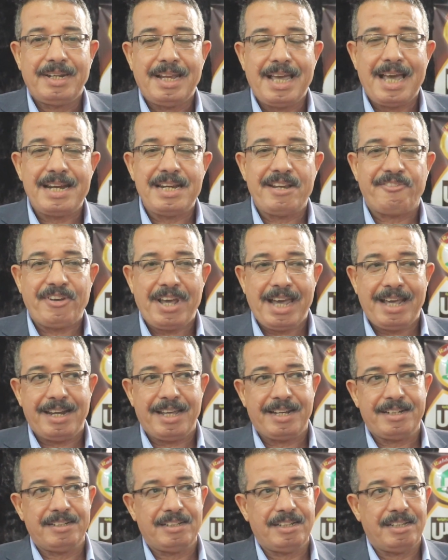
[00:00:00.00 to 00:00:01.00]
لأن
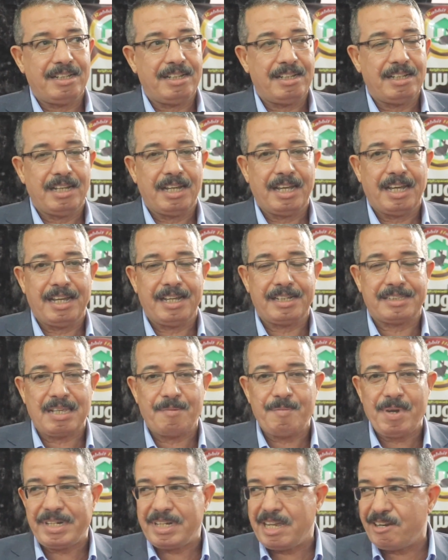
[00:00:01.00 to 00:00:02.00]
فعلا 80% آه،
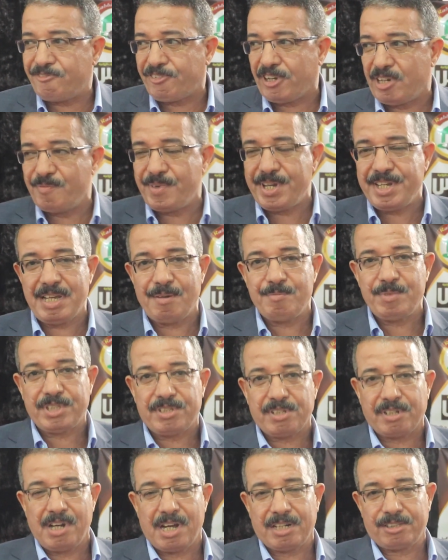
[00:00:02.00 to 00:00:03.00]
من
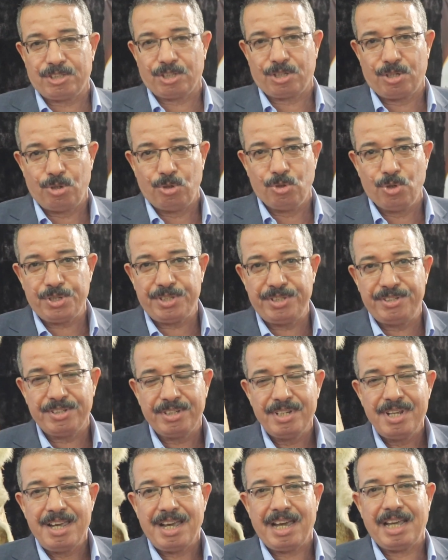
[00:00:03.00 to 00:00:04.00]
تجارة الجلود
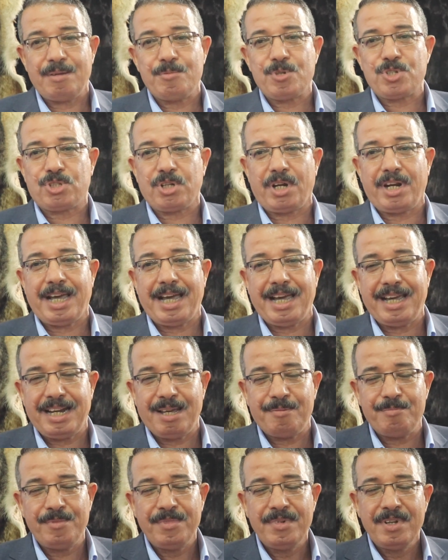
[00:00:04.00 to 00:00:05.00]
على مستوى
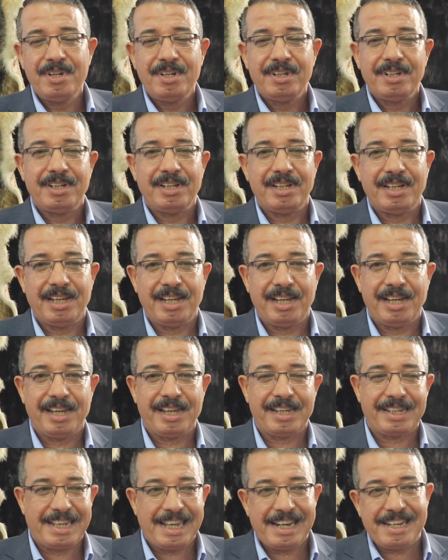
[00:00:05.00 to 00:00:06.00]
العالم
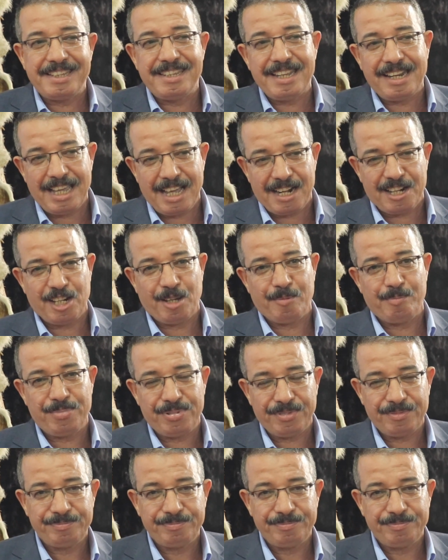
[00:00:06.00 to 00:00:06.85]
آه، جلد الأرنب